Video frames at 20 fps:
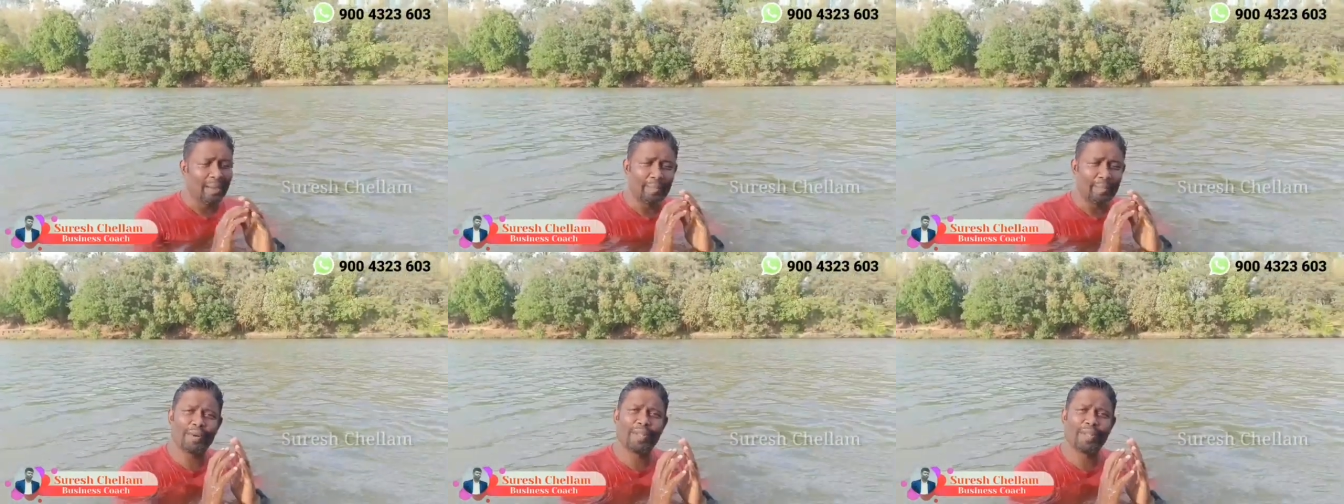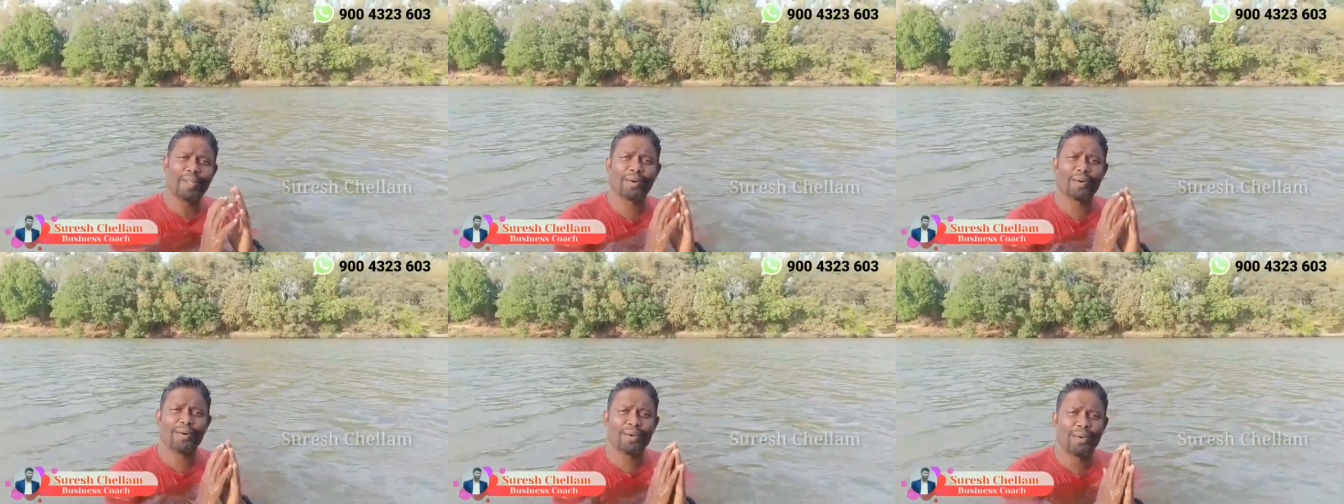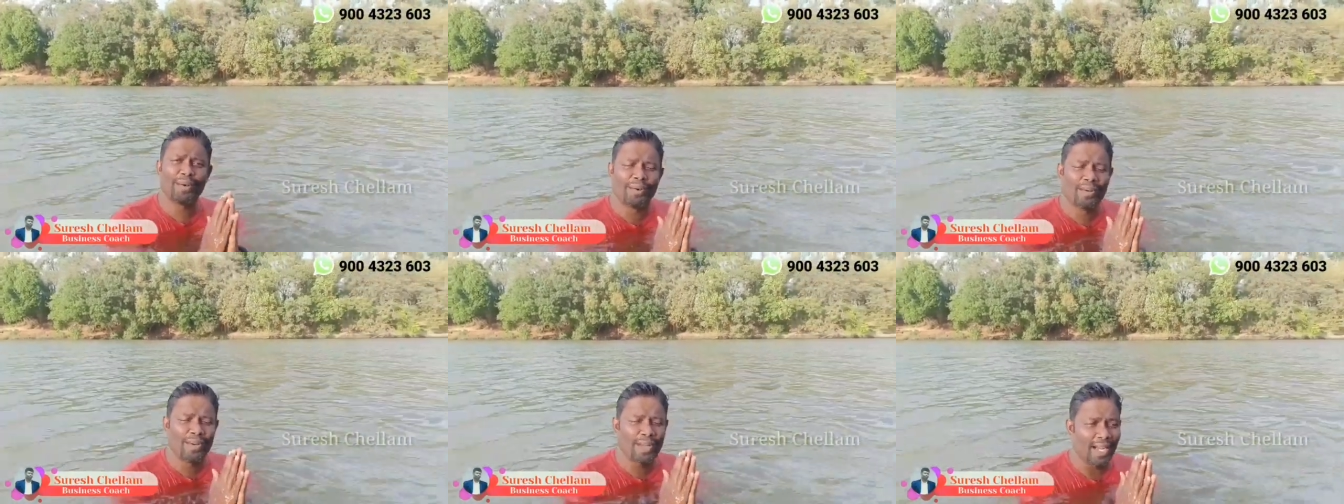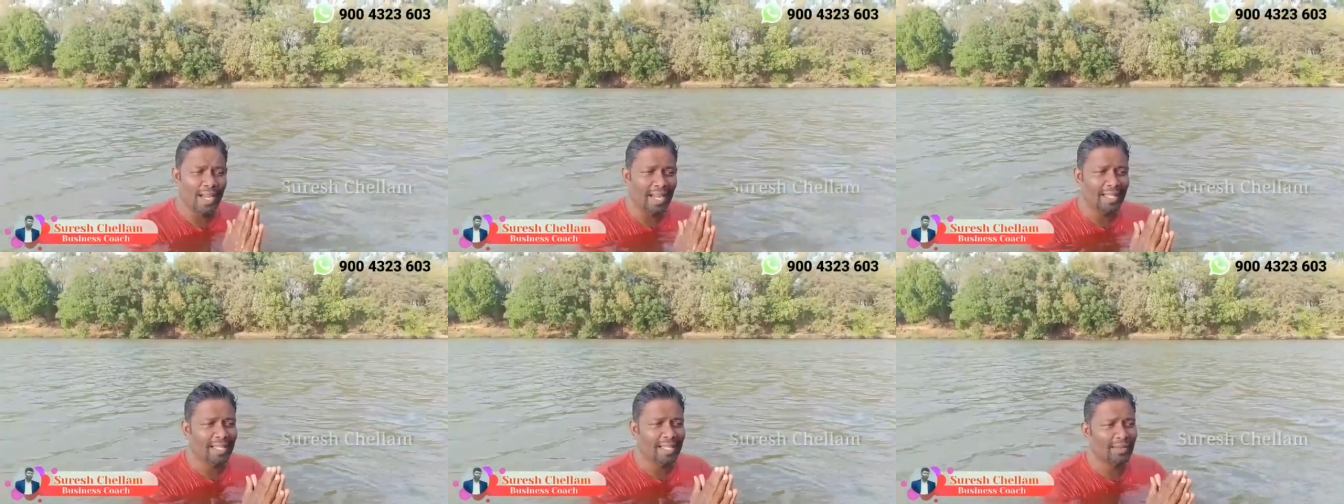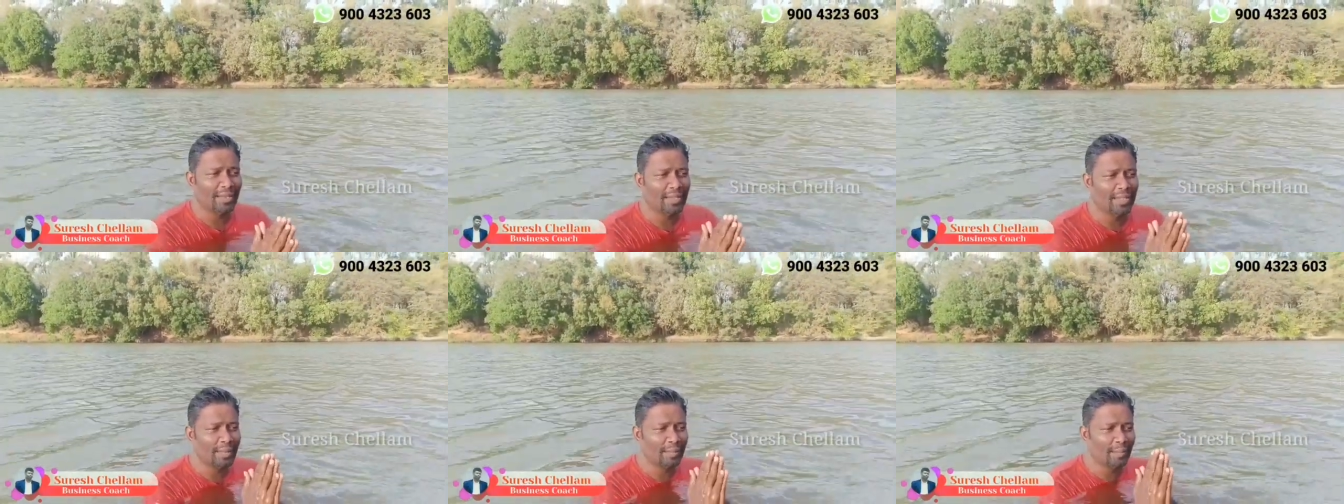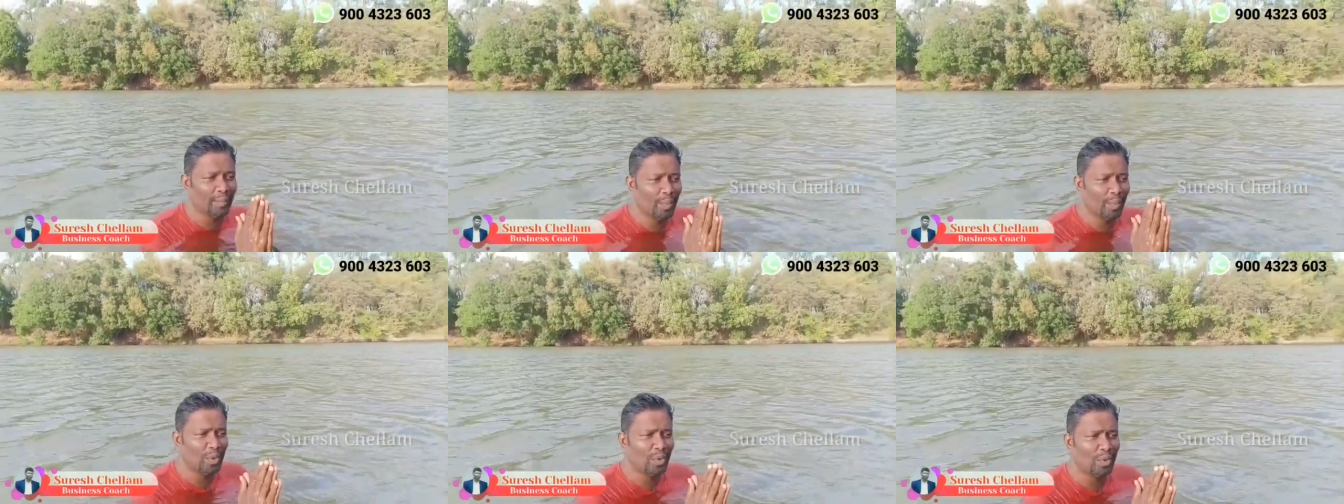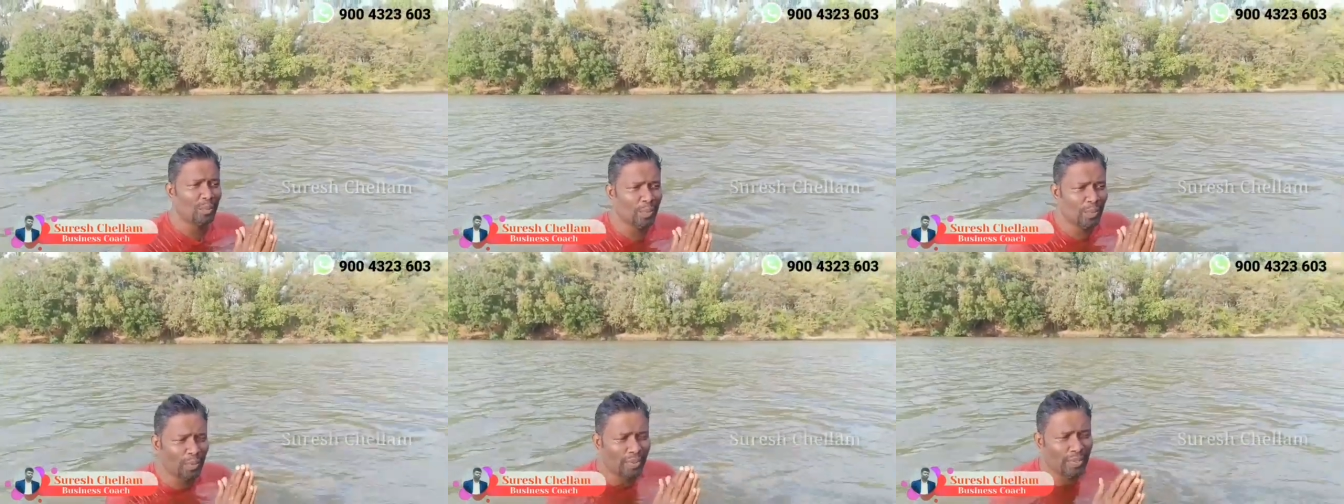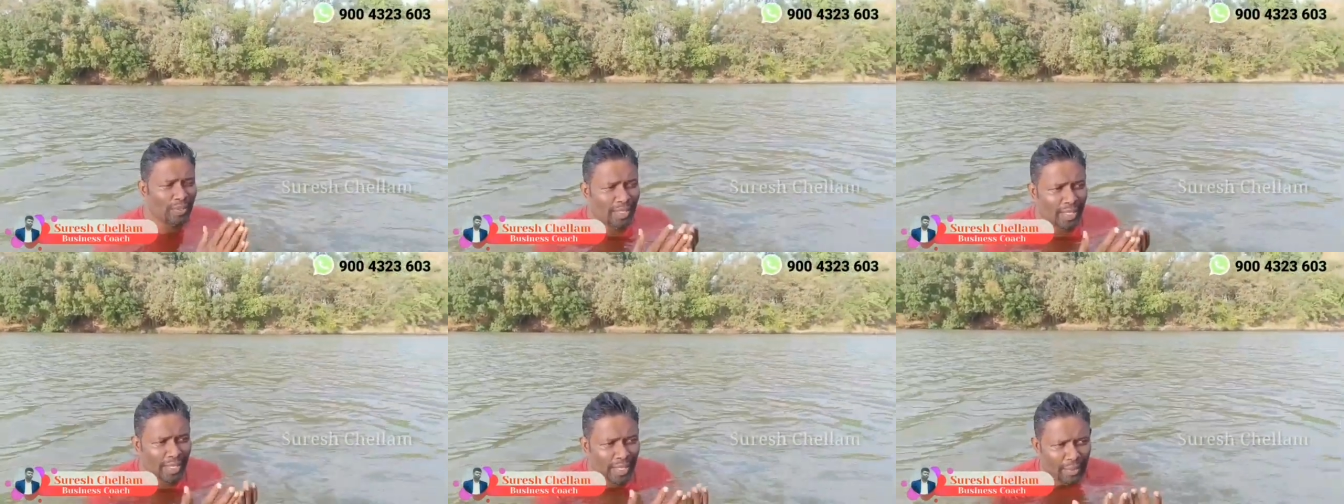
எப்படி இருக்கணும் அதுக்கு வந்து புது புது